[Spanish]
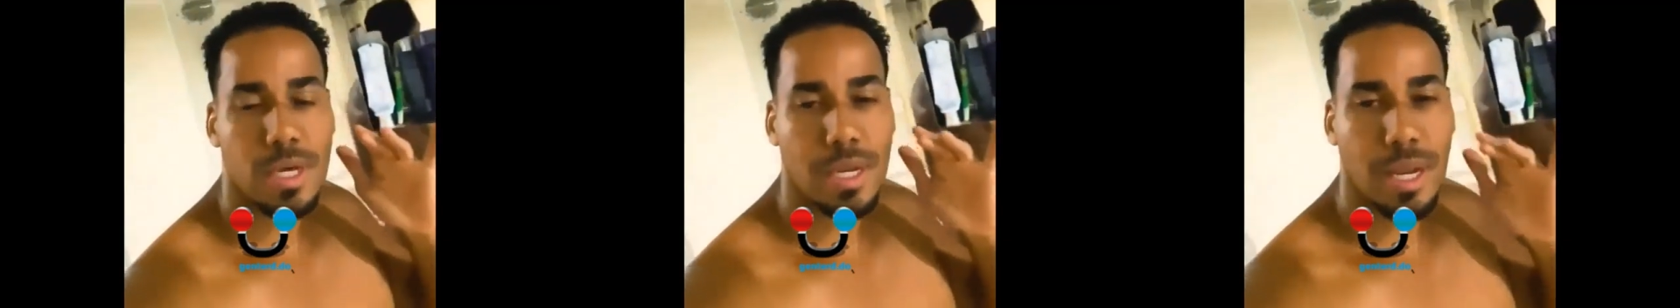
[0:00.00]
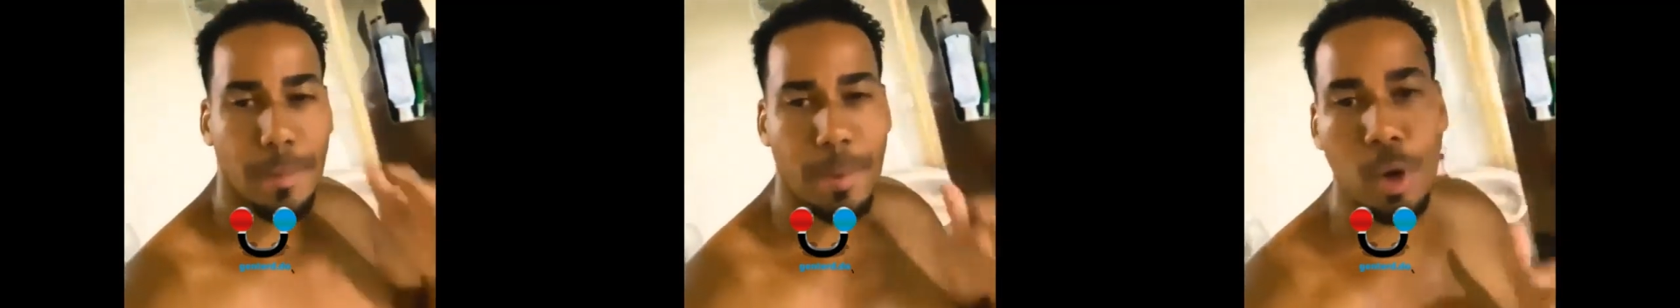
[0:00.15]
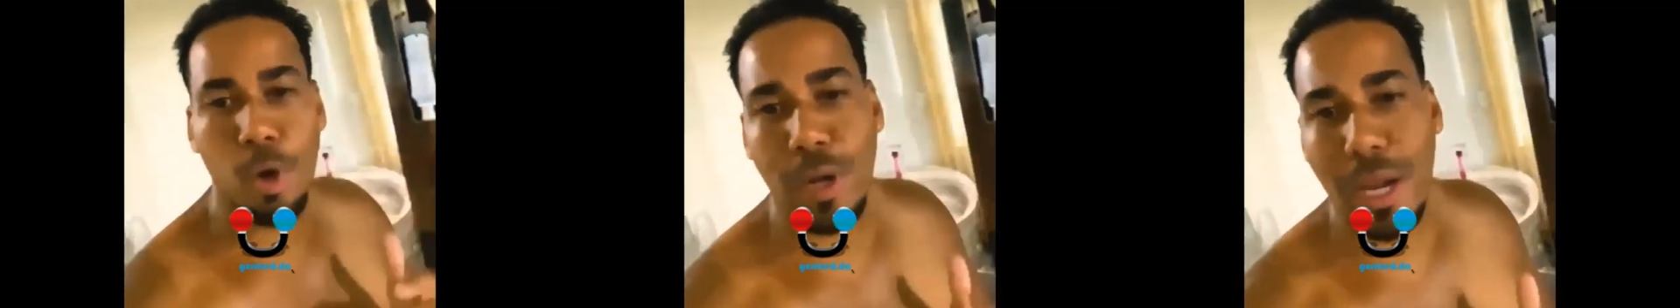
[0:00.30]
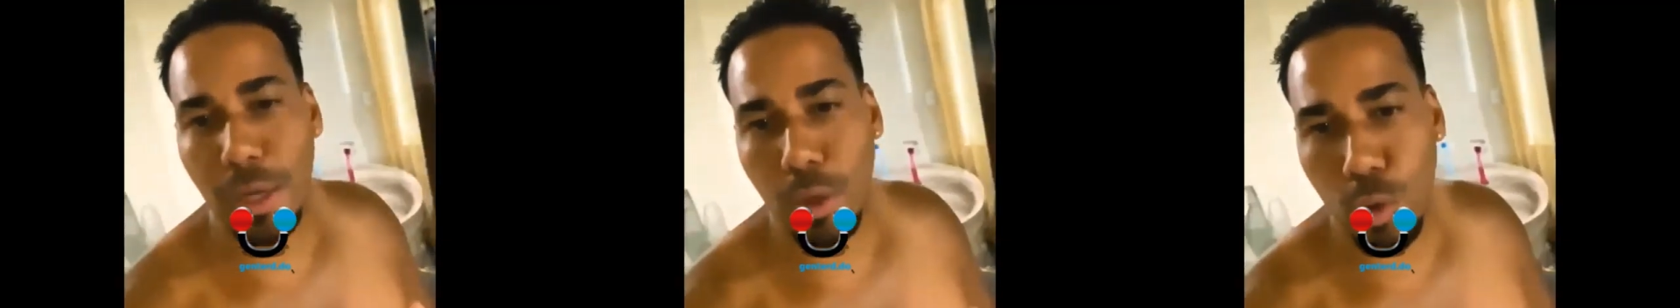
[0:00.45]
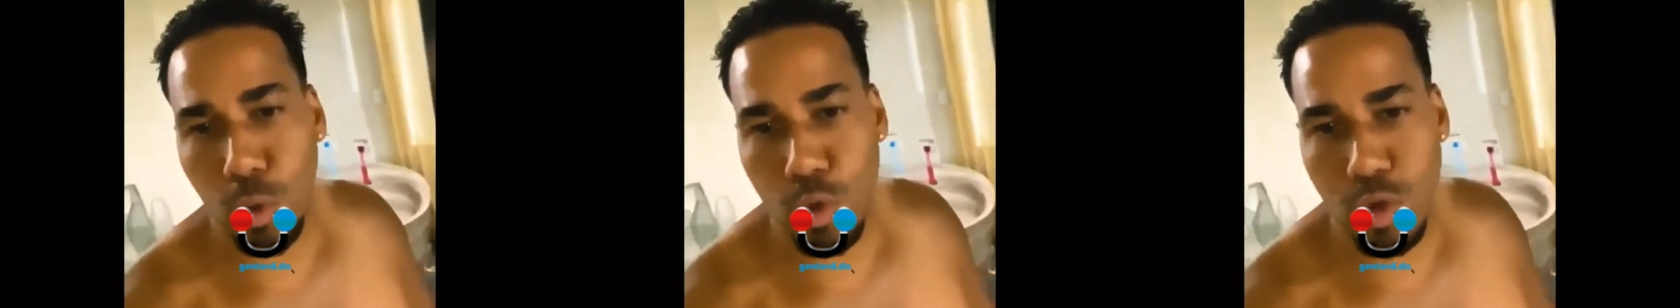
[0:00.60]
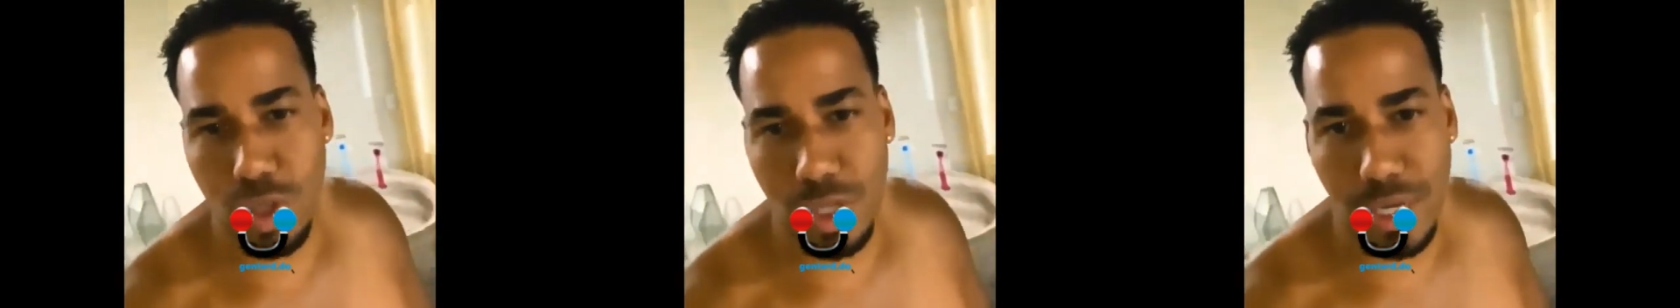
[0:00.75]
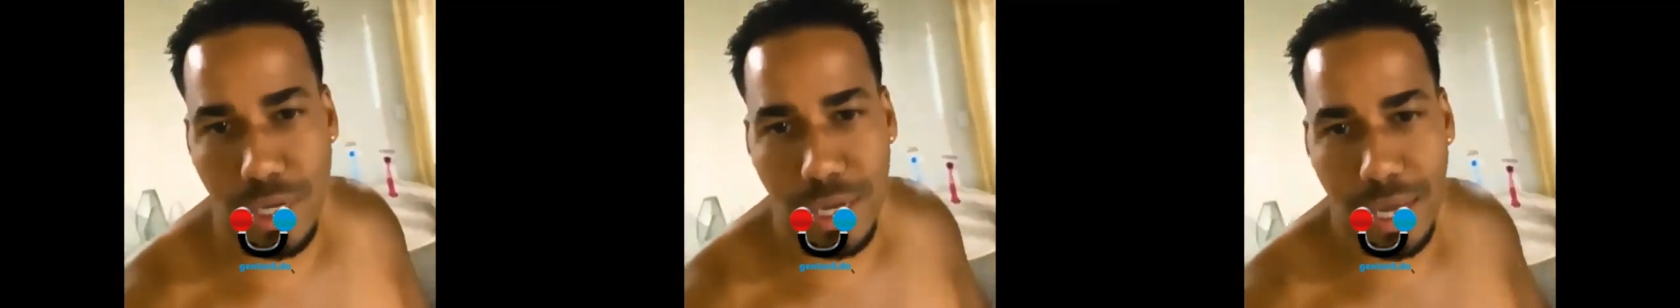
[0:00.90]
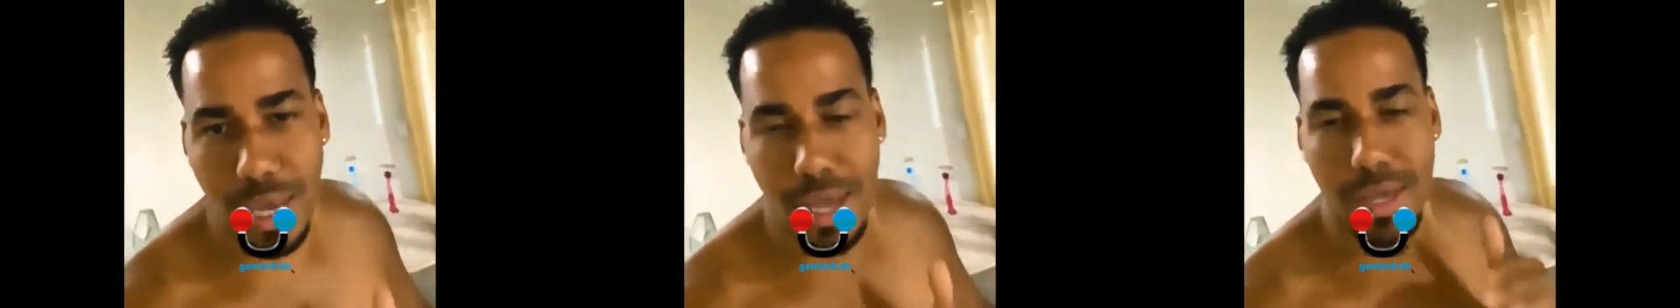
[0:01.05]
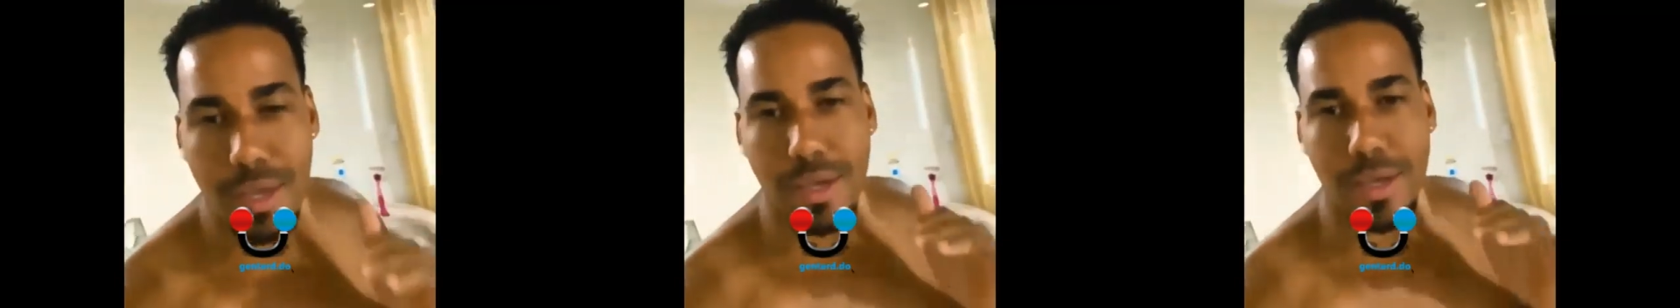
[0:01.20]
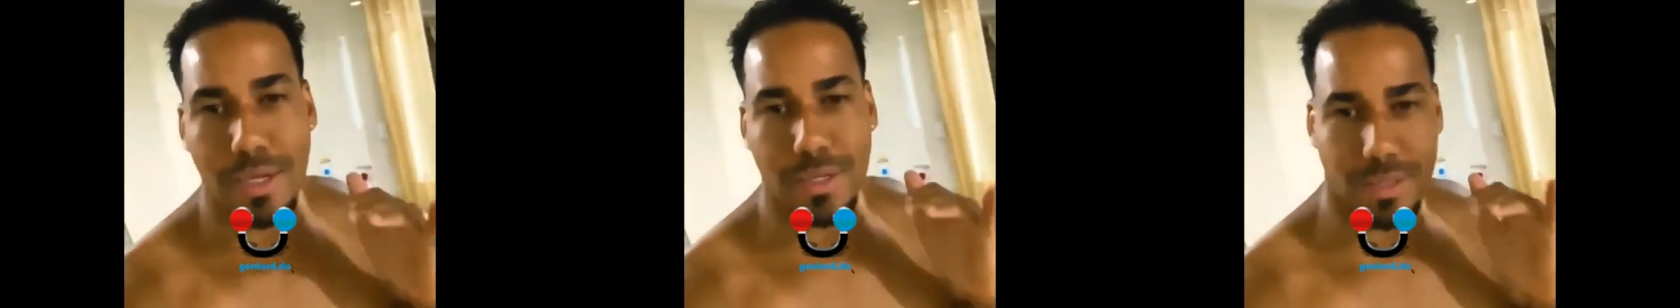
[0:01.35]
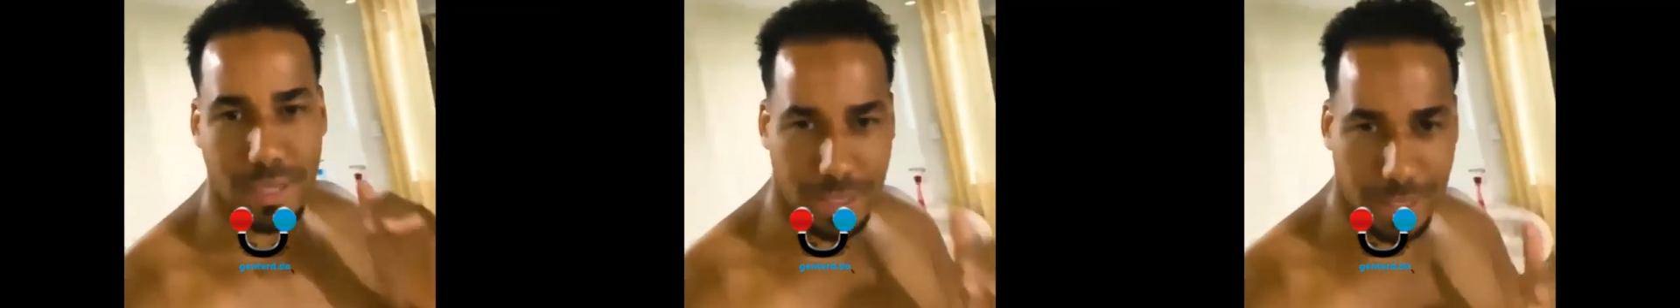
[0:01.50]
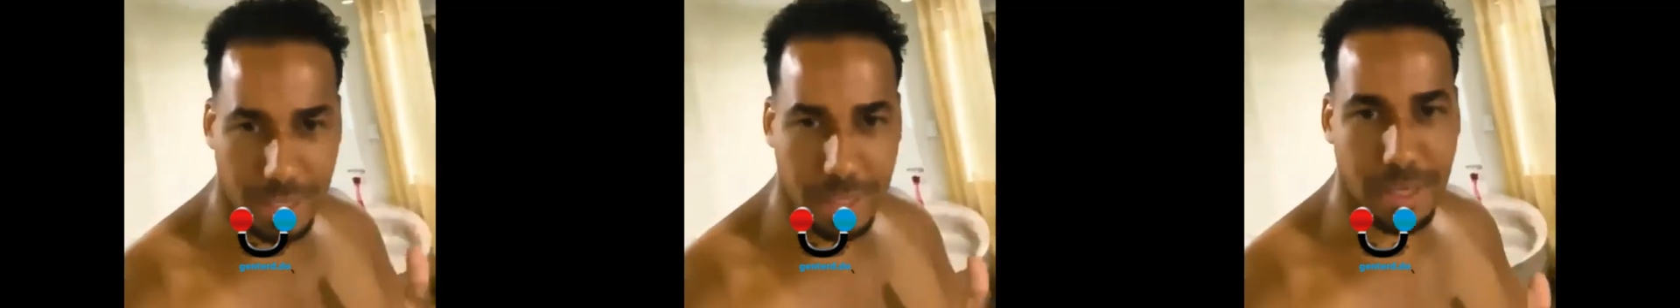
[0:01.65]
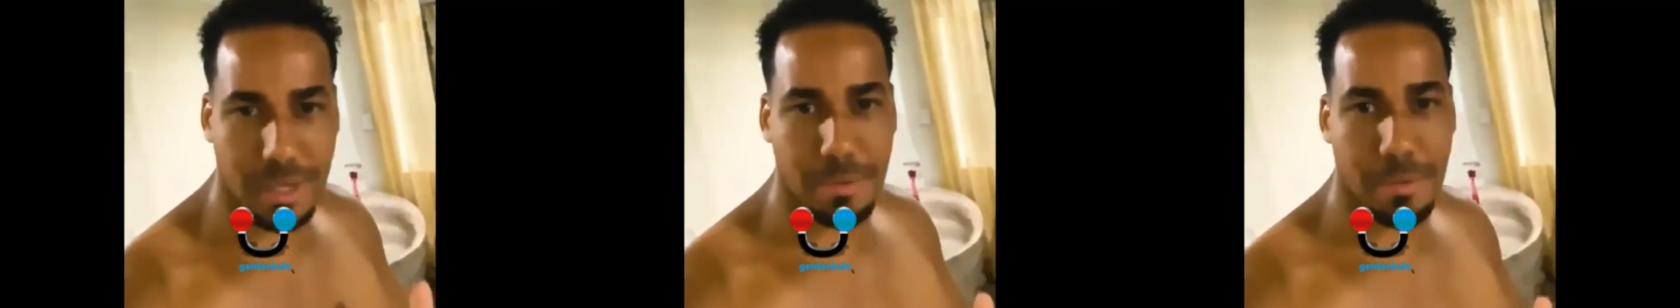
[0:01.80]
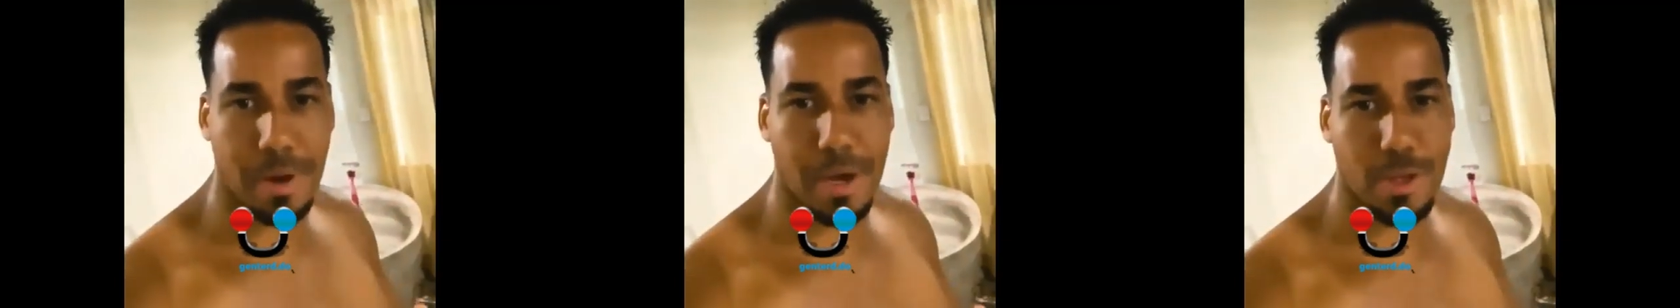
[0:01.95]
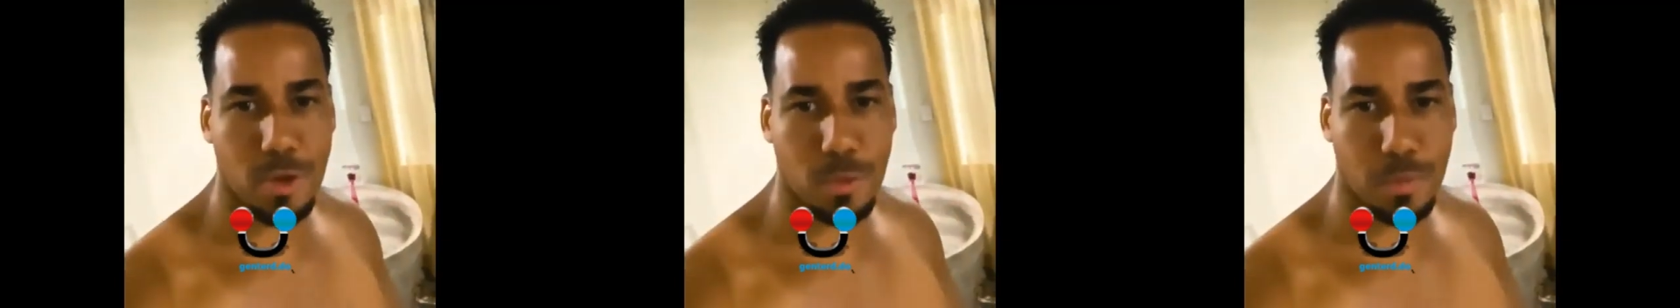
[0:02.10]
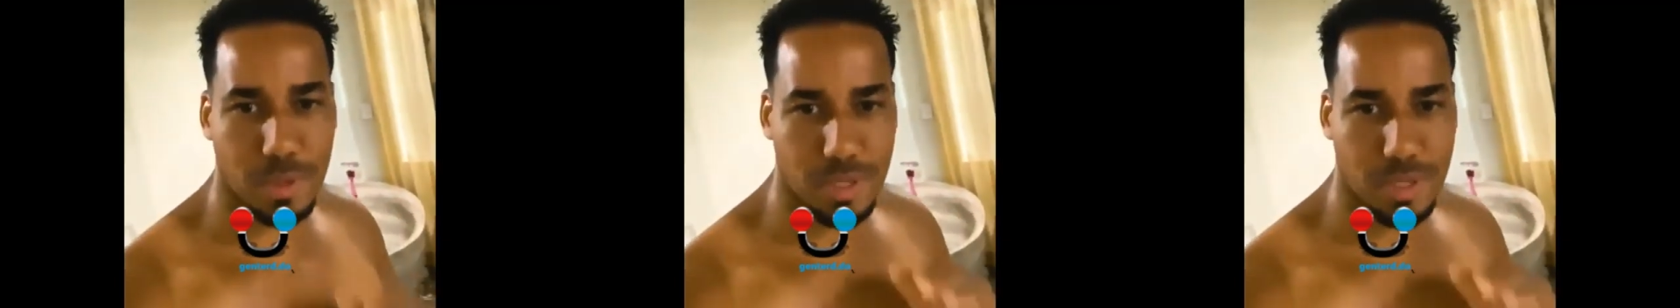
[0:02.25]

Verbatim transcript: La mejor acústica está aquí en el baño,